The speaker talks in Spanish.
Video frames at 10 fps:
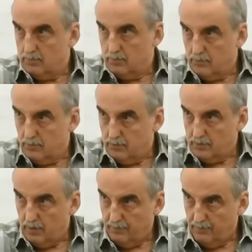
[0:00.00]
no
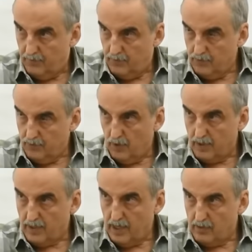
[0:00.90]
estábamos ante un
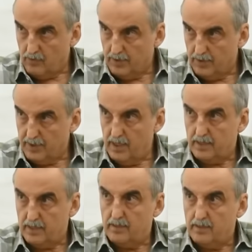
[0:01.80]
proceso,
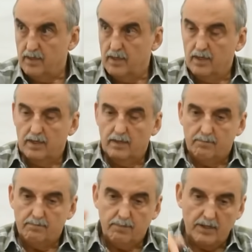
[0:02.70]
una instancia
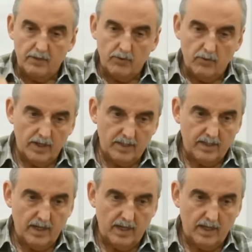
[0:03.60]
prerevolucionaria.